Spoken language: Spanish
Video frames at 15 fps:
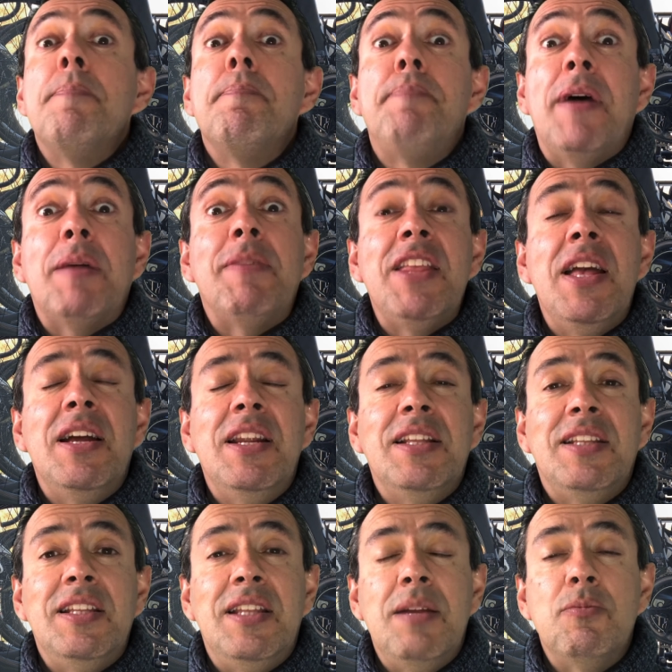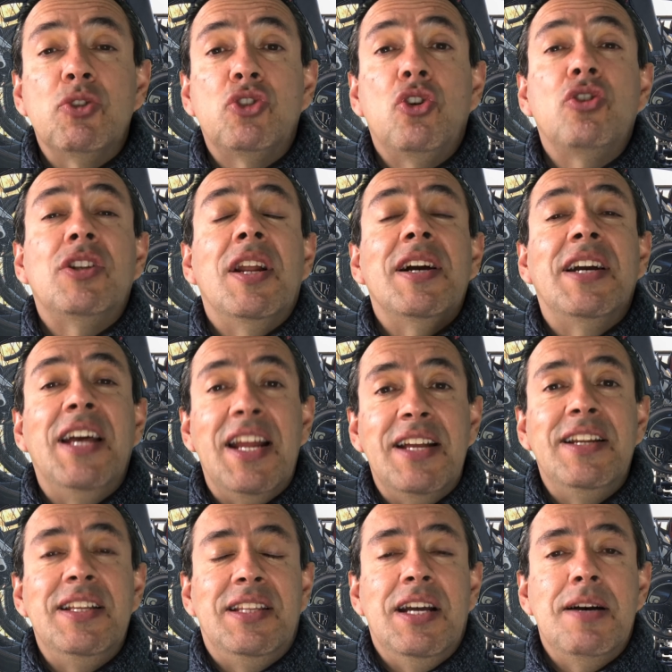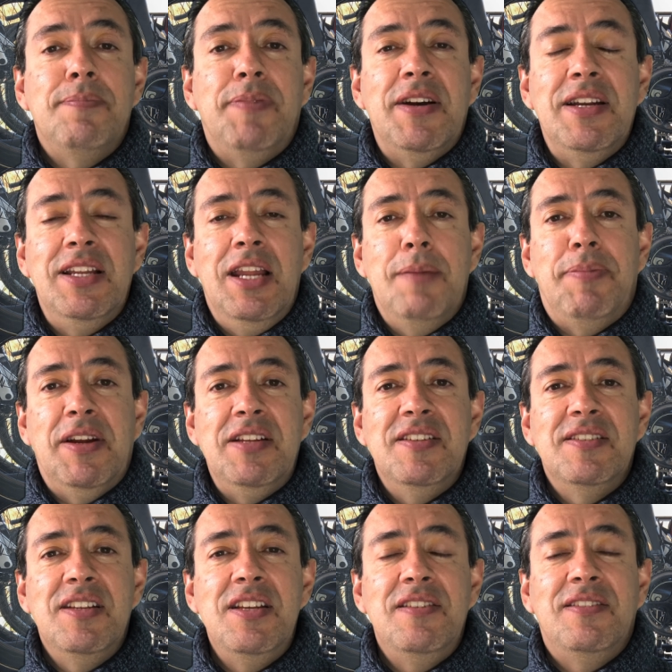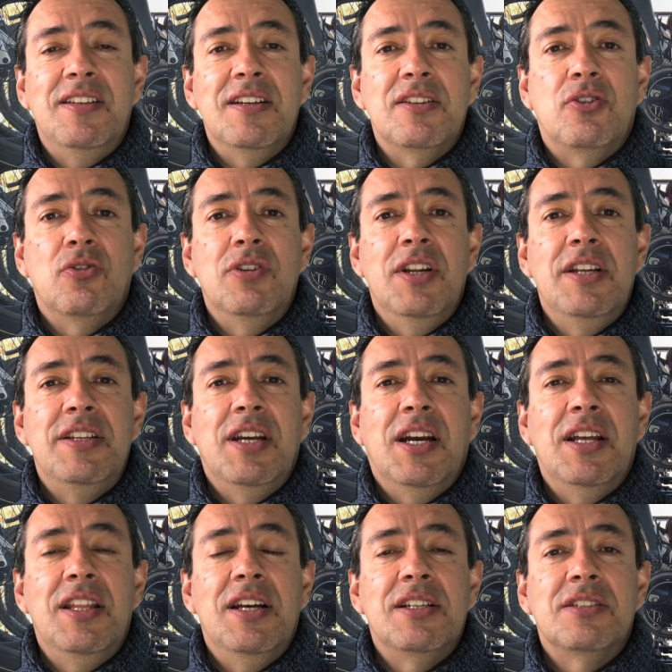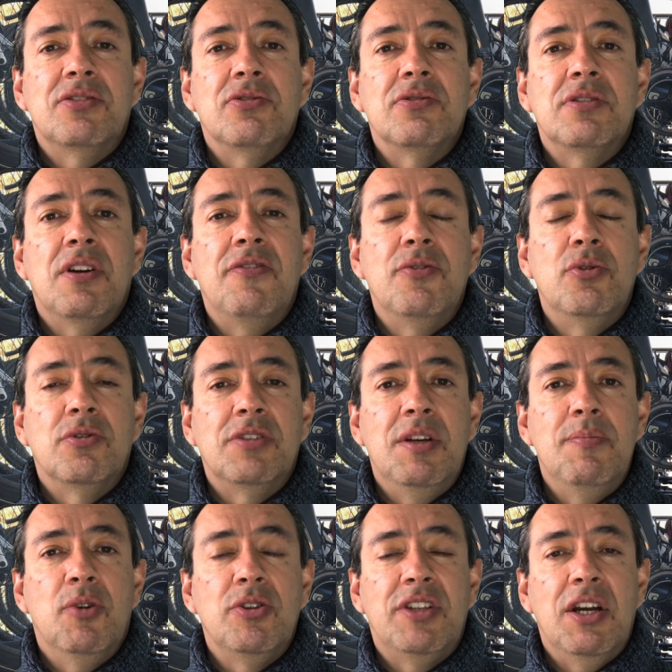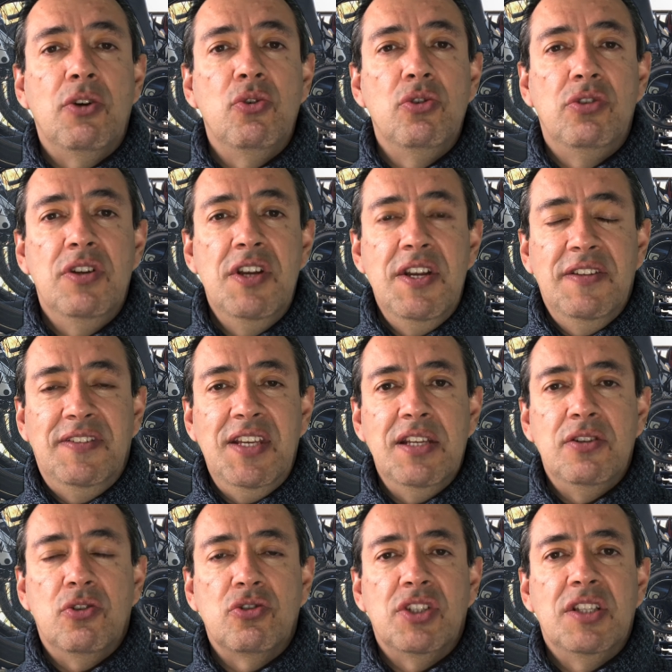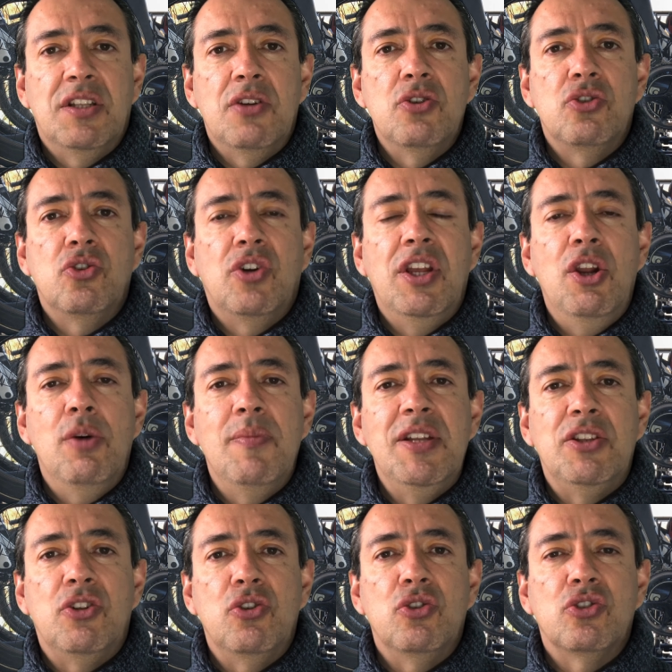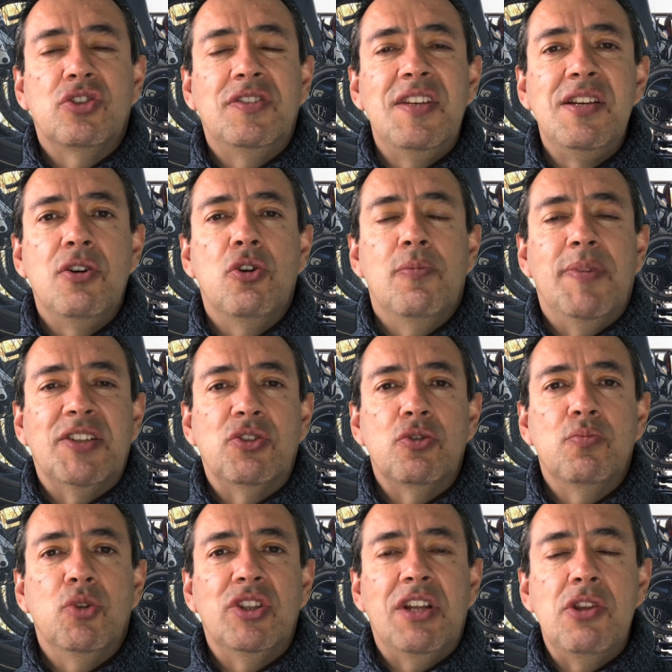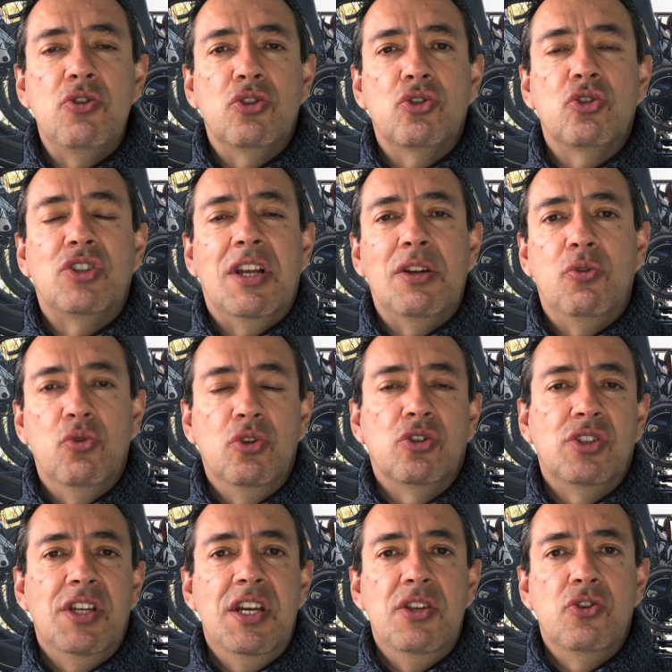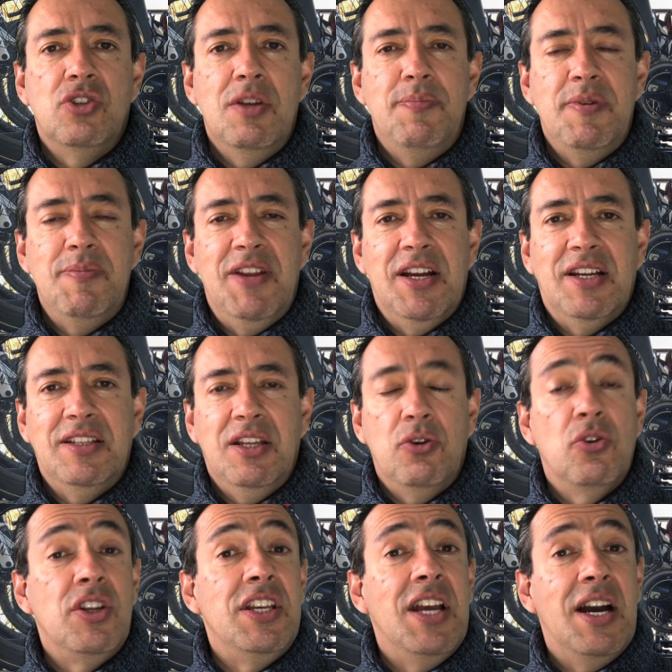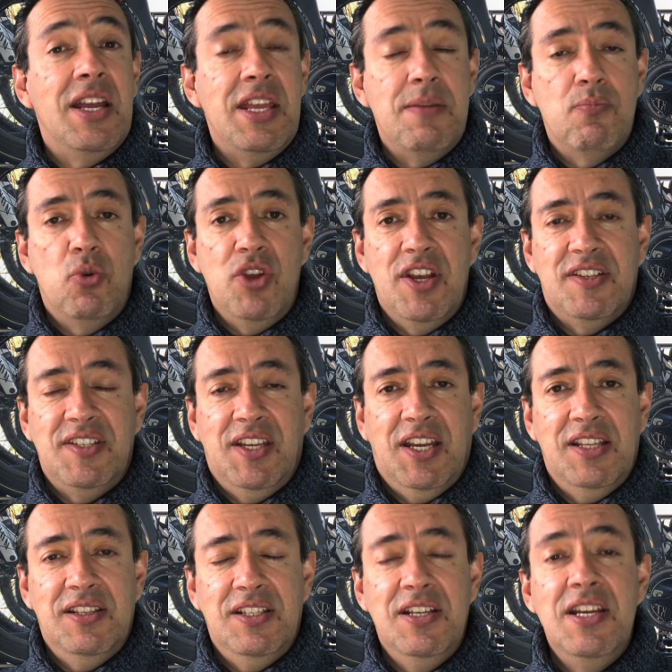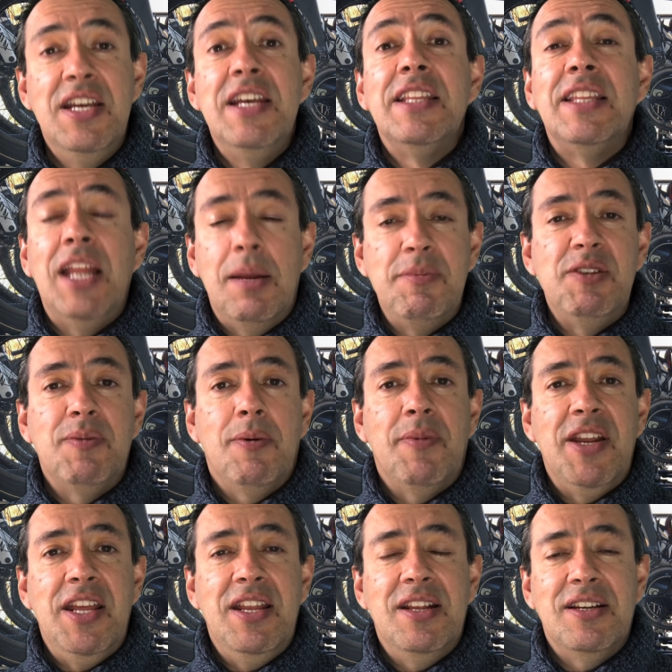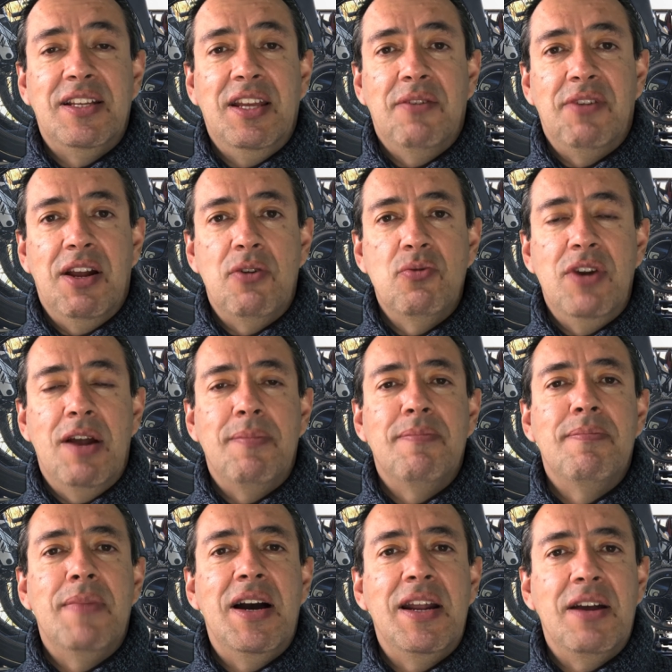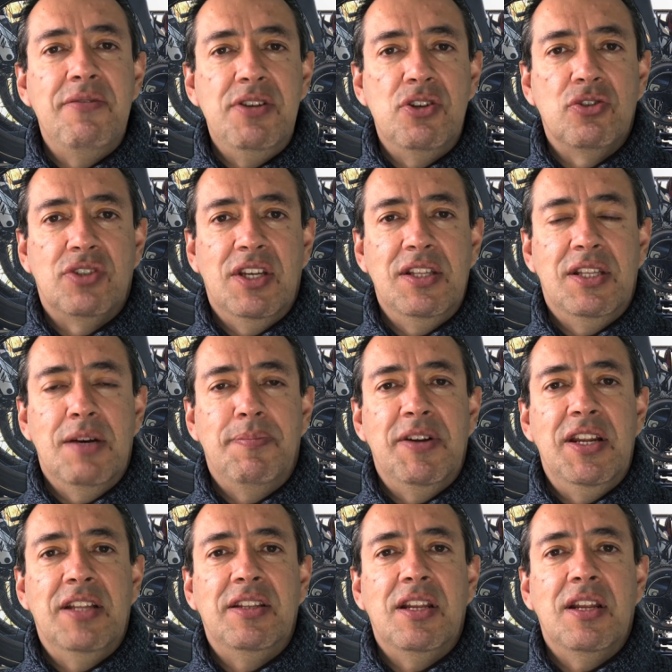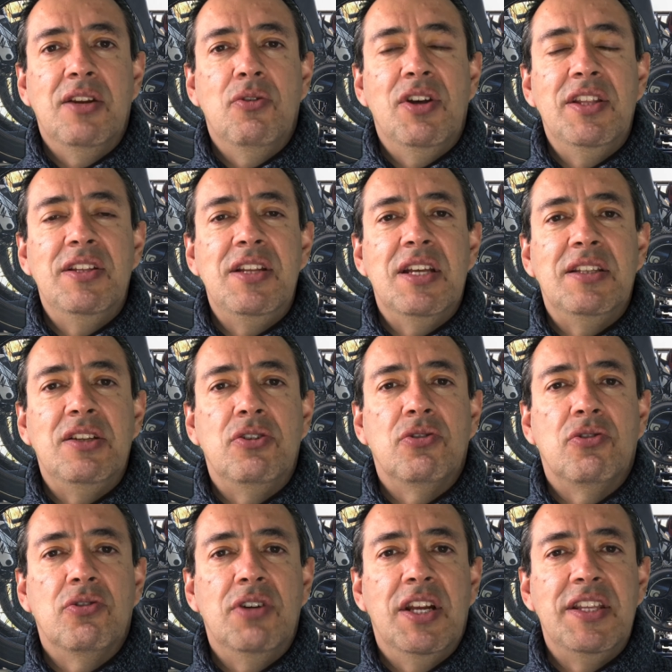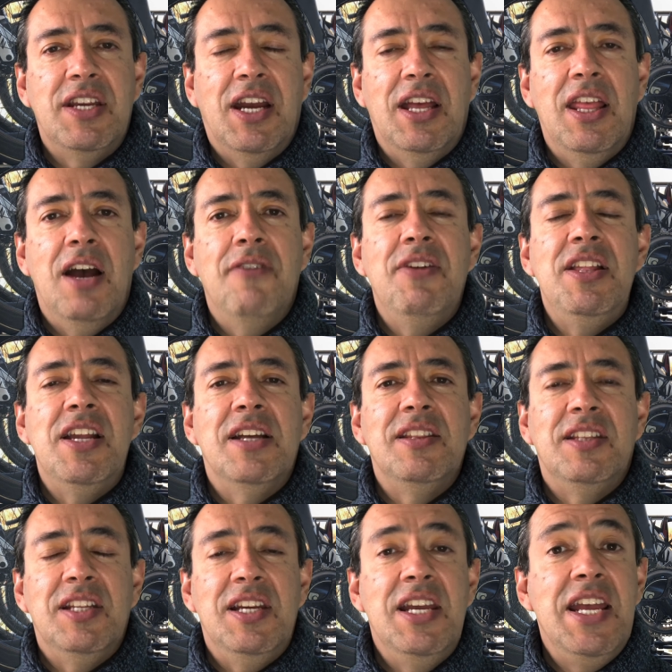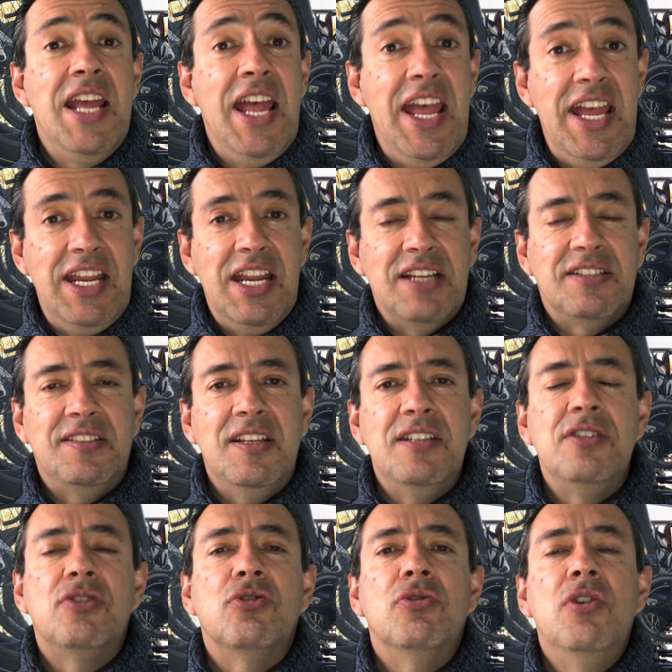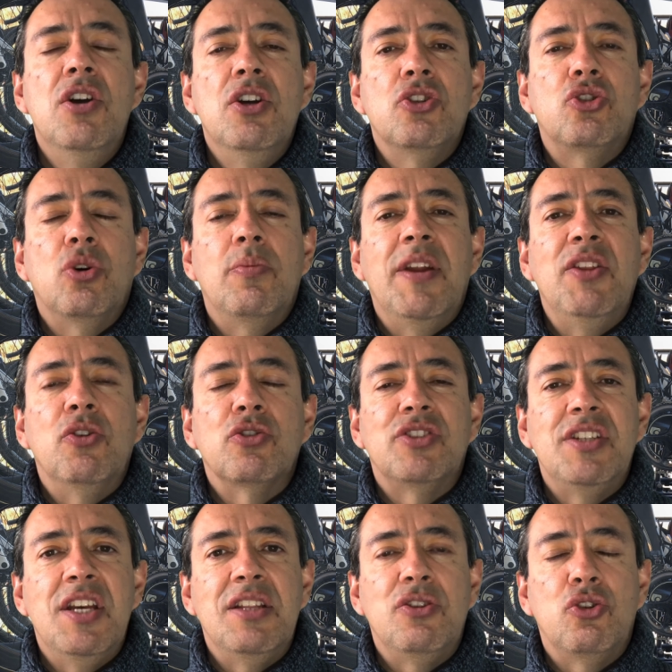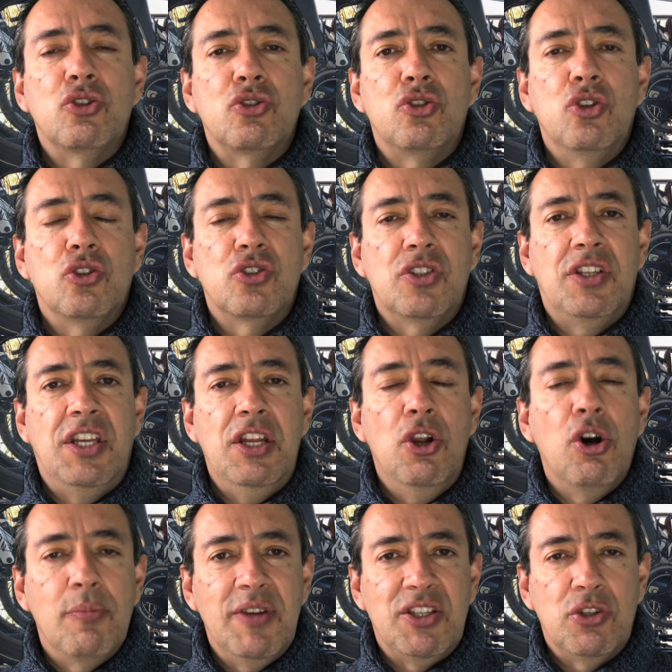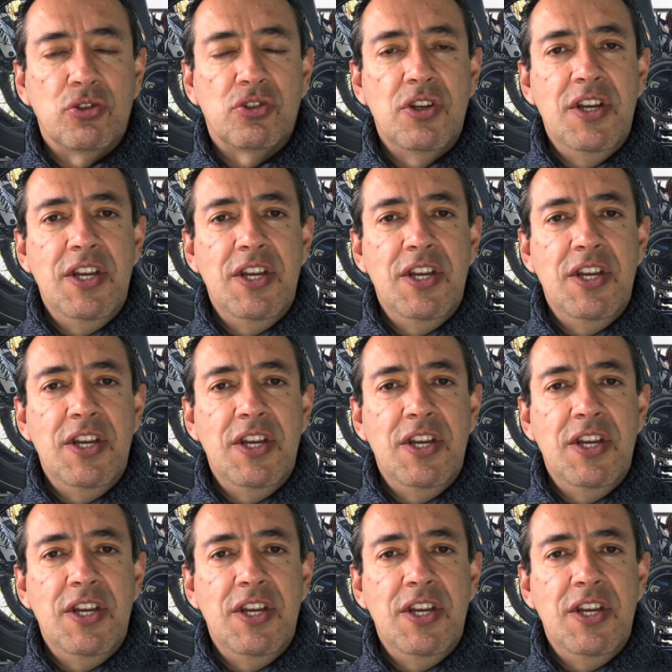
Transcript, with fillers: Para mañana tendremos otra gran etapa en la París-Niza con la llegada a saint de Montagut, 188 kilómetros, 5 pasos montañosos, algunos de ellos de primera categoría y muy exigente. De la misma manera que habrá una maravillosa etapa en la Tirreno Adriático con la llegada a Bellante en ascenso sobre 202 kilómetros